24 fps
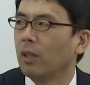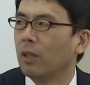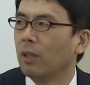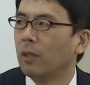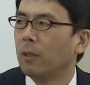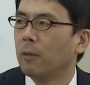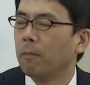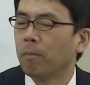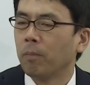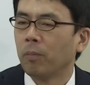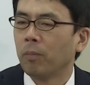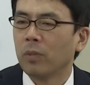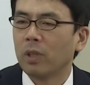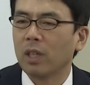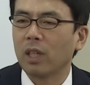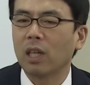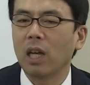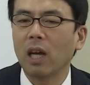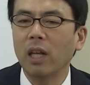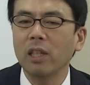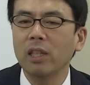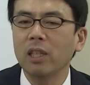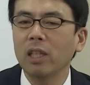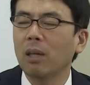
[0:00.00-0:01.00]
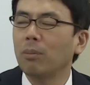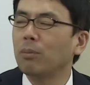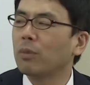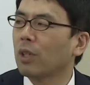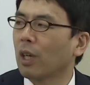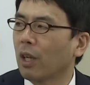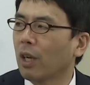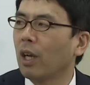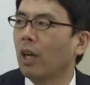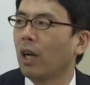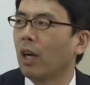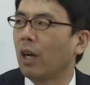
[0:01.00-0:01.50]
で
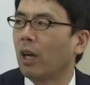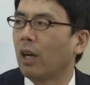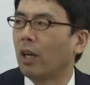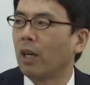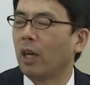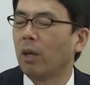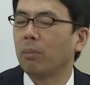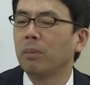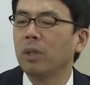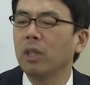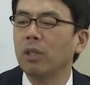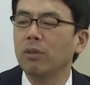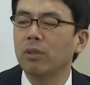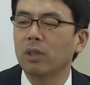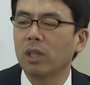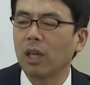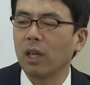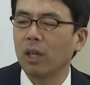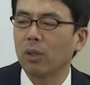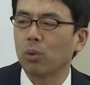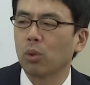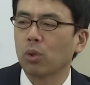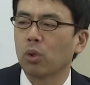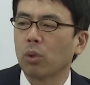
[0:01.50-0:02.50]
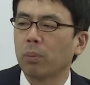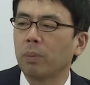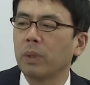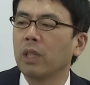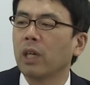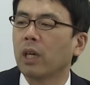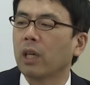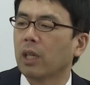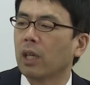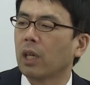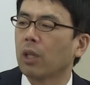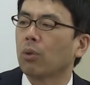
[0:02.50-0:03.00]
ガンダムから見る系統と見
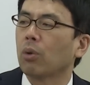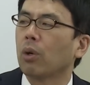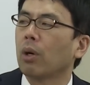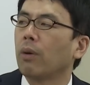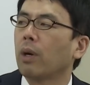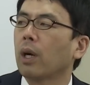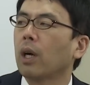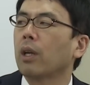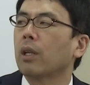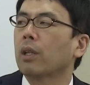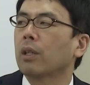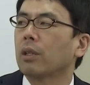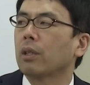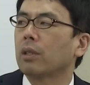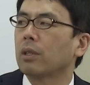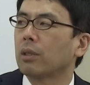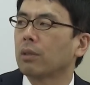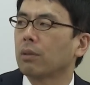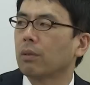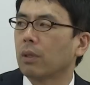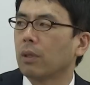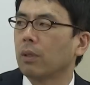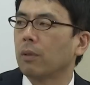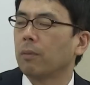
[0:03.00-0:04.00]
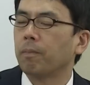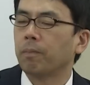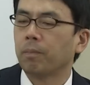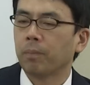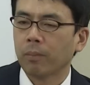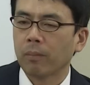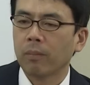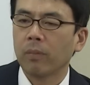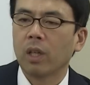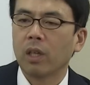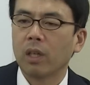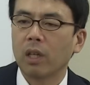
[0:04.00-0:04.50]
ない系統が分かれたんですよ、はい、
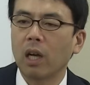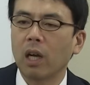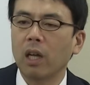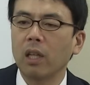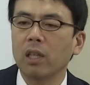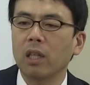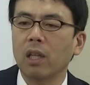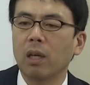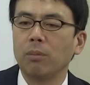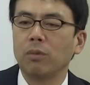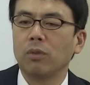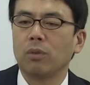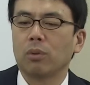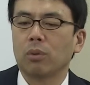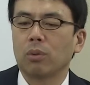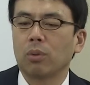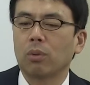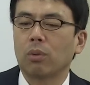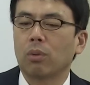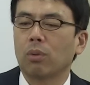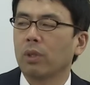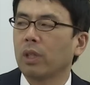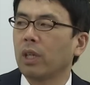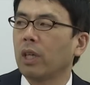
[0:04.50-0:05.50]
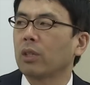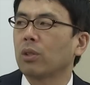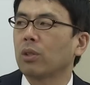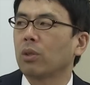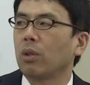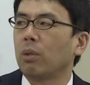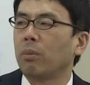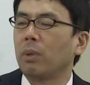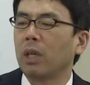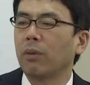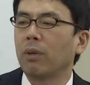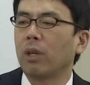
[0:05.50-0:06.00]
ガンダムのところで
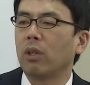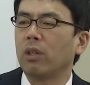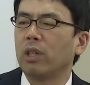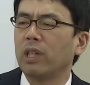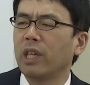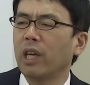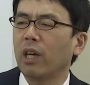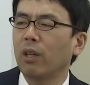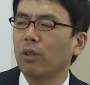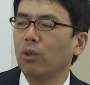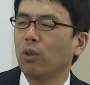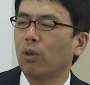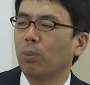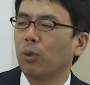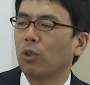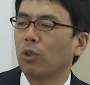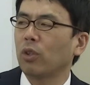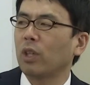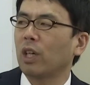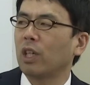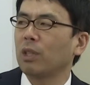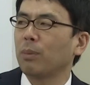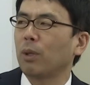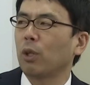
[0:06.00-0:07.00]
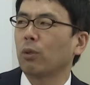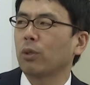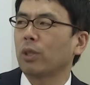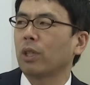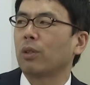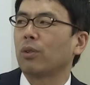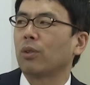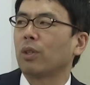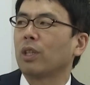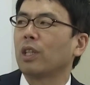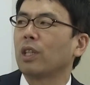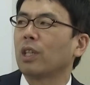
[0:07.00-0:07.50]
その、まあ、いわゆるリアルロボットアニメ路
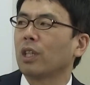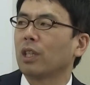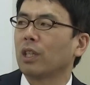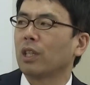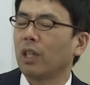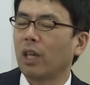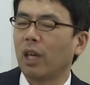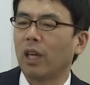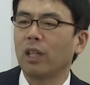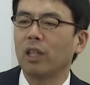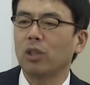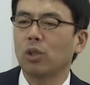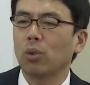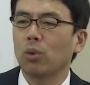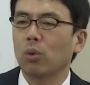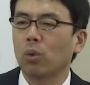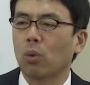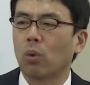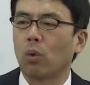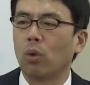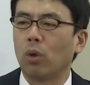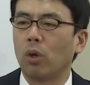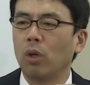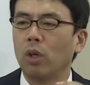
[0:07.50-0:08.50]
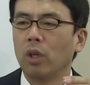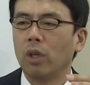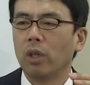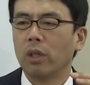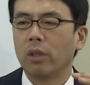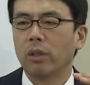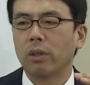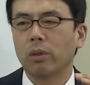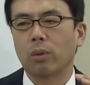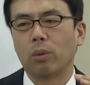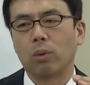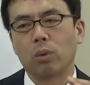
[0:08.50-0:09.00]
線っていうのが出てきて、はい、でちょっとこう
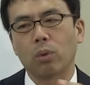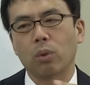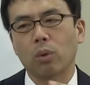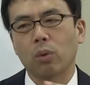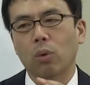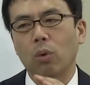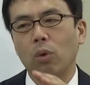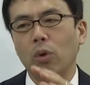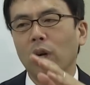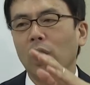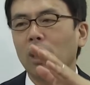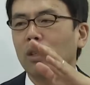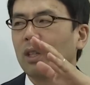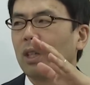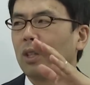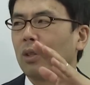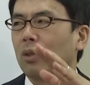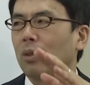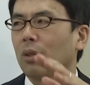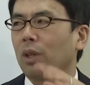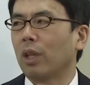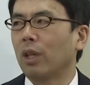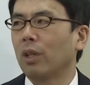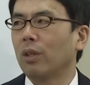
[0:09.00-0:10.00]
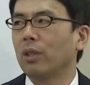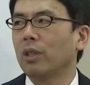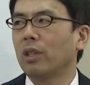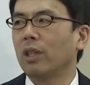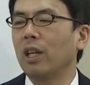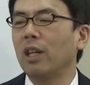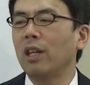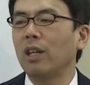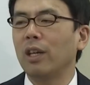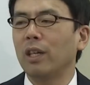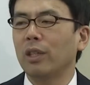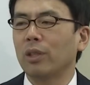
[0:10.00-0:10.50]
こう高学年というかね、
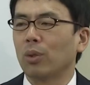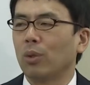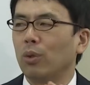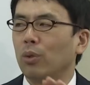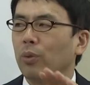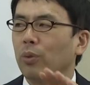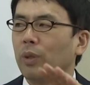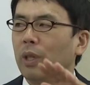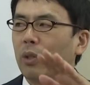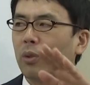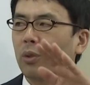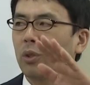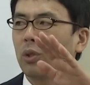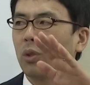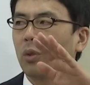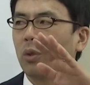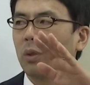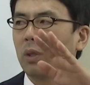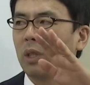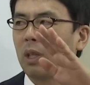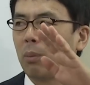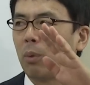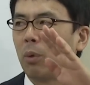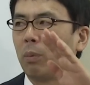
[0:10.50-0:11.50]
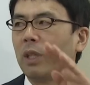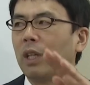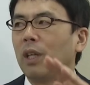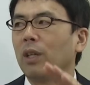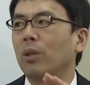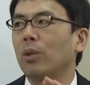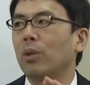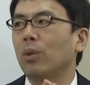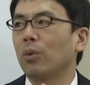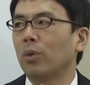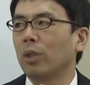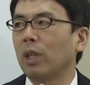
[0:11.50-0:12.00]
年齢層上の人でも見
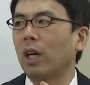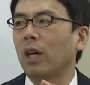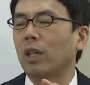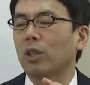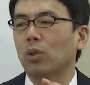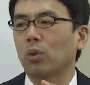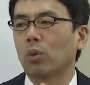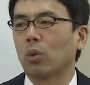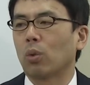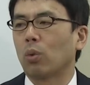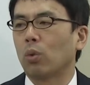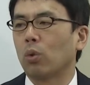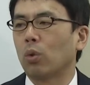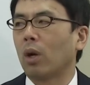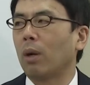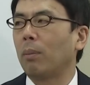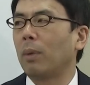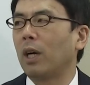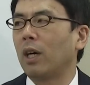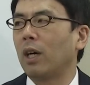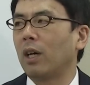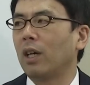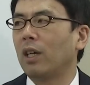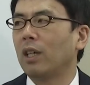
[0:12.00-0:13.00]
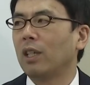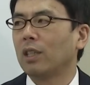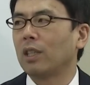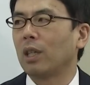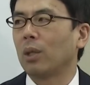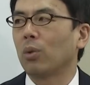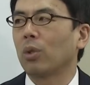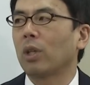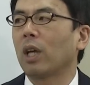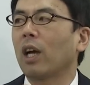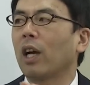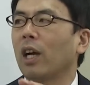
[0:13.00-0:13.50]
れるようなちょっとこうドラマ
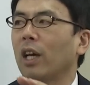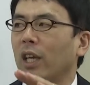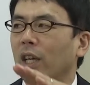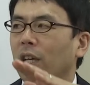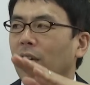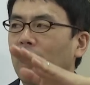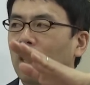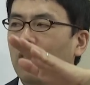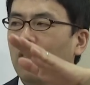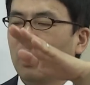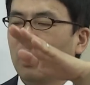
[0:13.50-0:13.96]
性の高い